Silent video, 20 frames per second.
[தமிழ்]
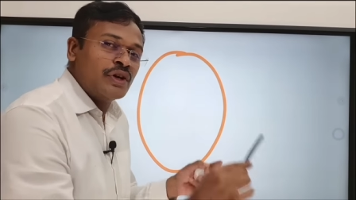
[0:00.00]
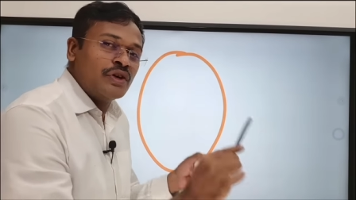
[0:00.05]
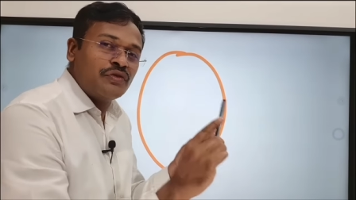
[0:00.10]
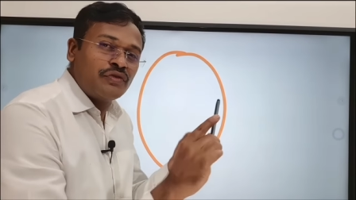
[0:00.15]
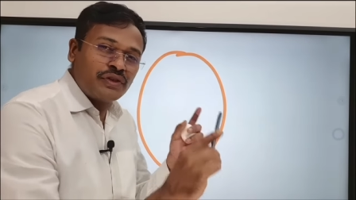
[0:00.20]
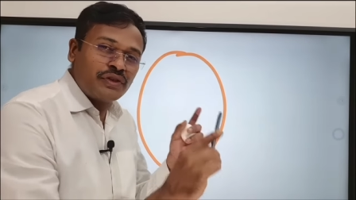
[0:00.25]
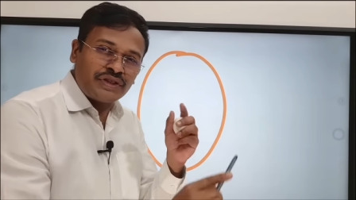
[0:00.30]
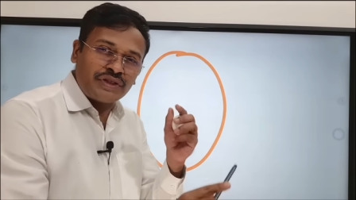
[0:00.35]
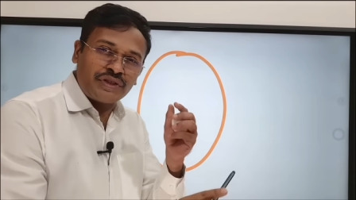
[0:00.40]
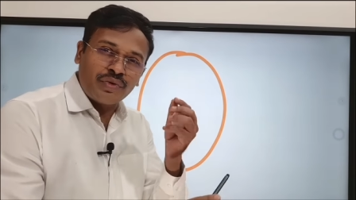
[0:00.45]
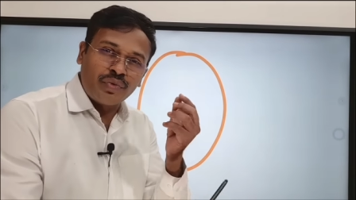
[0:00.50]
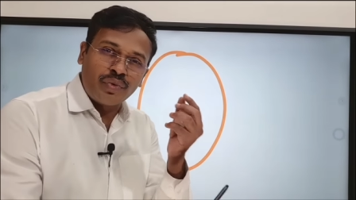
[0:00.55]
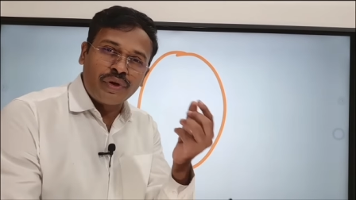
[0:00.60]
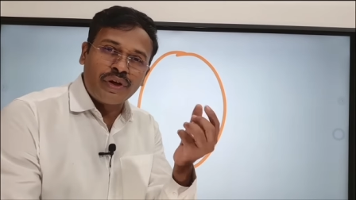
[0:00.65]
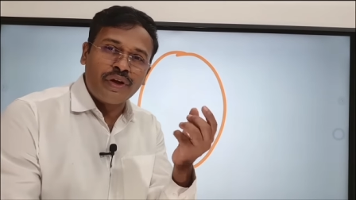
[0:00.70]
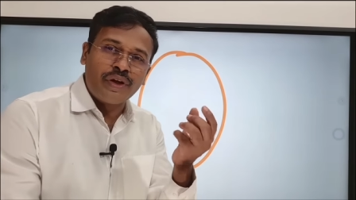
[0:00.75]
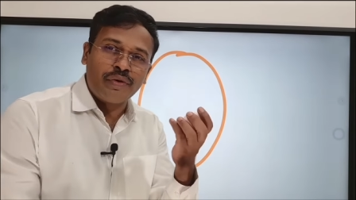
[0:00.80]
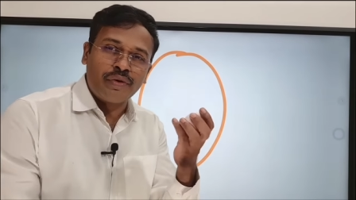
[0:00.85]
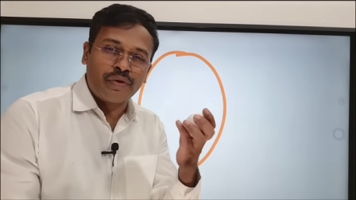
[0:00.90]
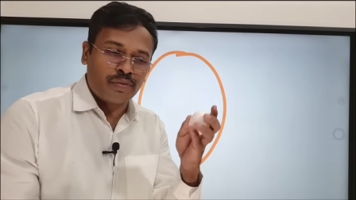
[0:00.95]
ஃபர்ஸ்ட் ஒரே
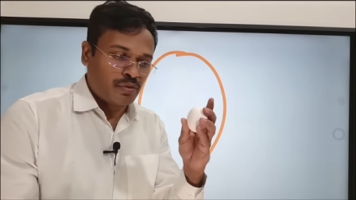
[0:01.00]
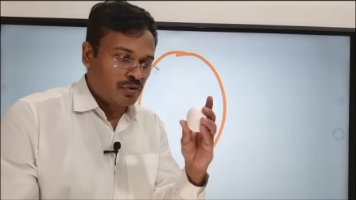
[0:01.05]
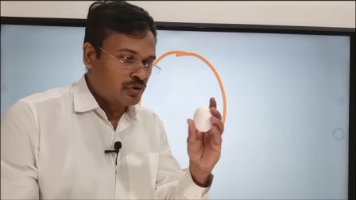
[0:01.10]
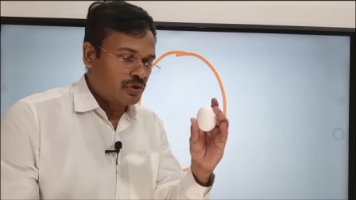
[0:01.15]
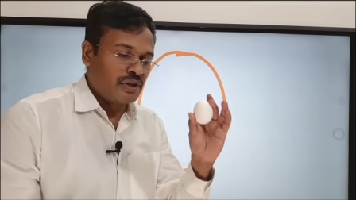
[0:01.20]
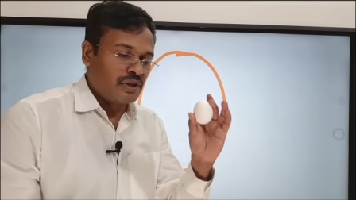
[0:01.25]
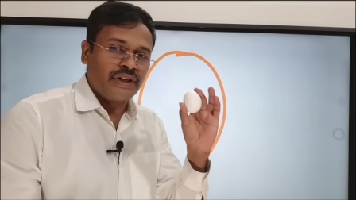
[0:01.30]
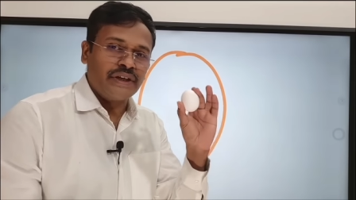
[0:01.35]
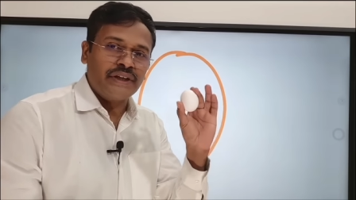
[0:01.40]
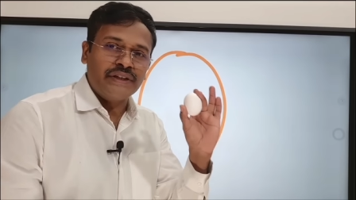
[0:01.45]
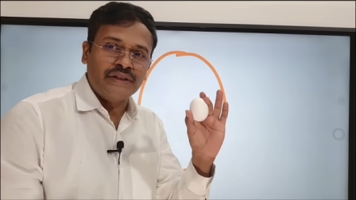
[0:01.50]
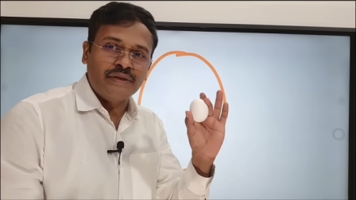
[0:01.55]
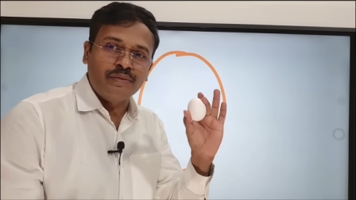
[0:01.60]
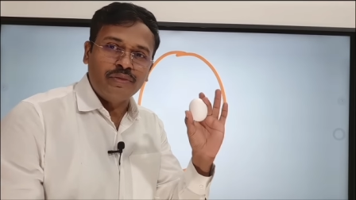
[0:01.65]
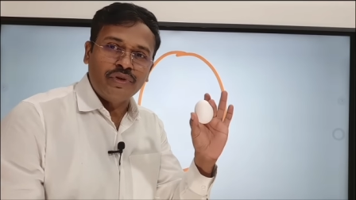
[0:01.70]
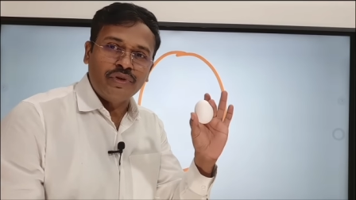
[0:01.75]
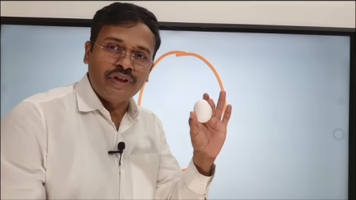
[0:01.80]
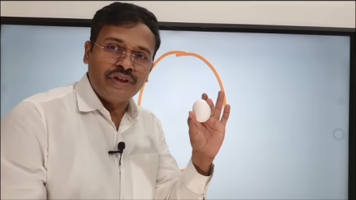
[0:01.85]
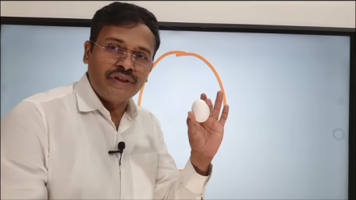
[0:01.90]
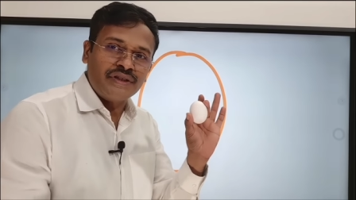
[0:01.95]
ஒரு முட்டை இந்த
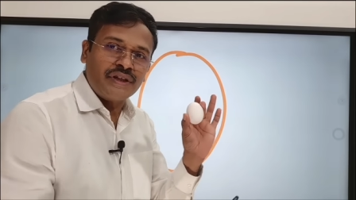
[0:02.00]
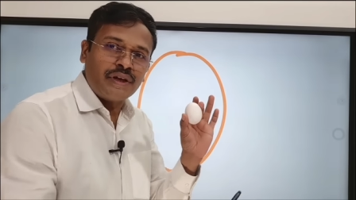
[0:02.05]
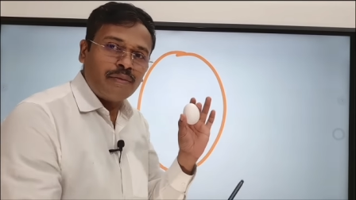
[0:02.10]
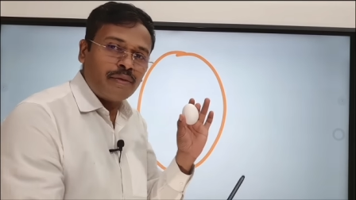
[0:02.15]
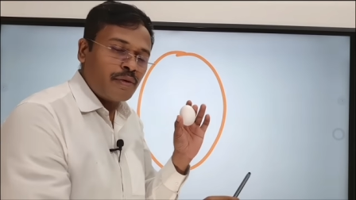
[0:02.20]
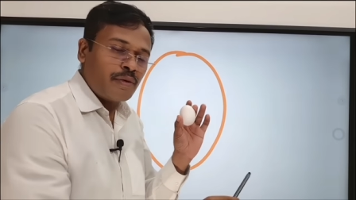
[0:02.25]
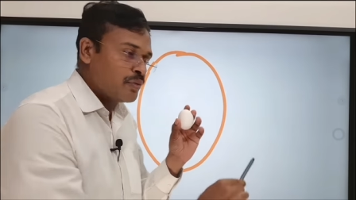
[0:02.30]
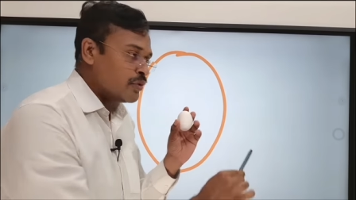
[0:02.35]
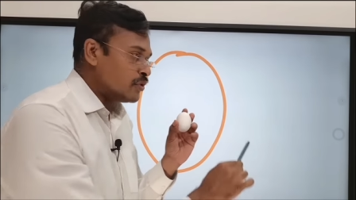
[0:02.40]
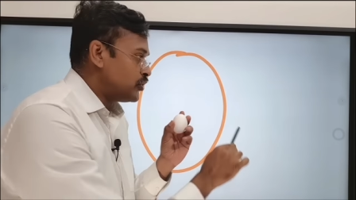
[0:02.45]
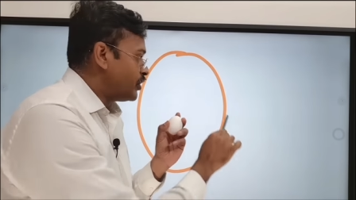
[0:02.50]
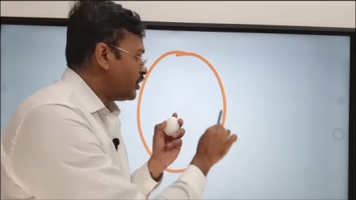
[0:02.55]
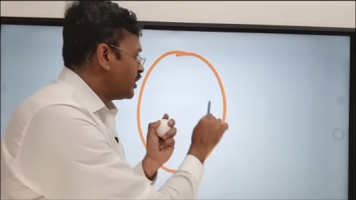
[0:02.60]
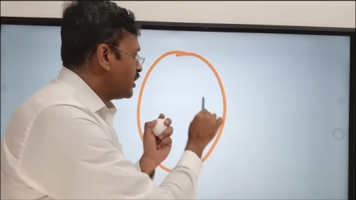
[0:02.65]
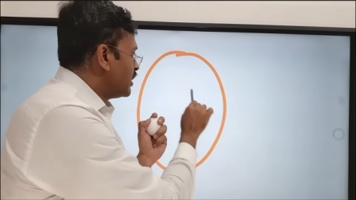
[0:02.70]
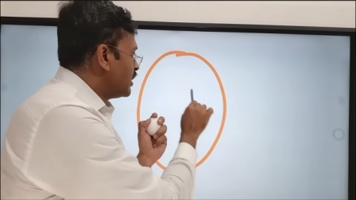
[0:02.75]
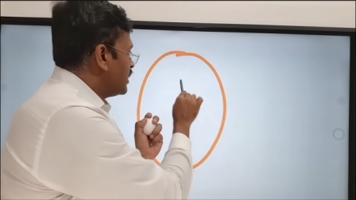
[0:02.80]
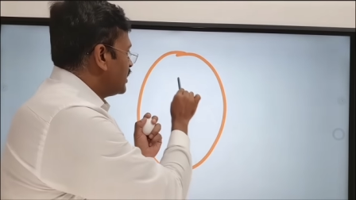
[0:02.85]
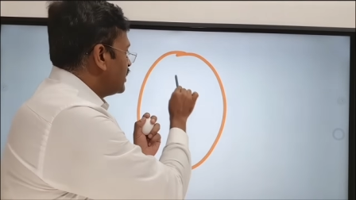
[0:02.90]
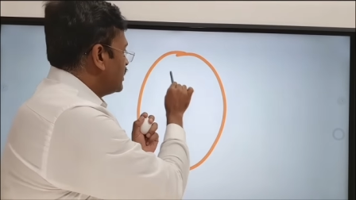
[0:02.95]
முட்டையை சாப்பிடும்போது
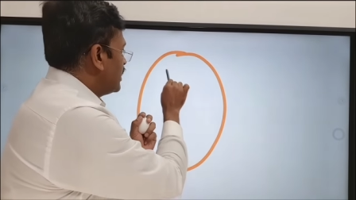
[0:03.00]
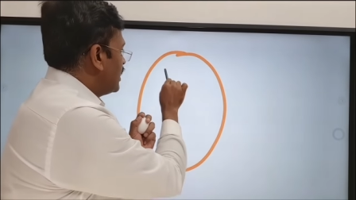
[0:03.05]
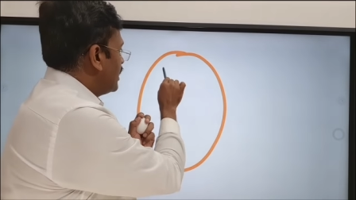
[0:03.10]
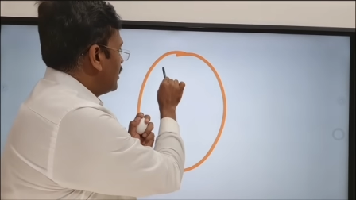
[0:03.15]
இதுல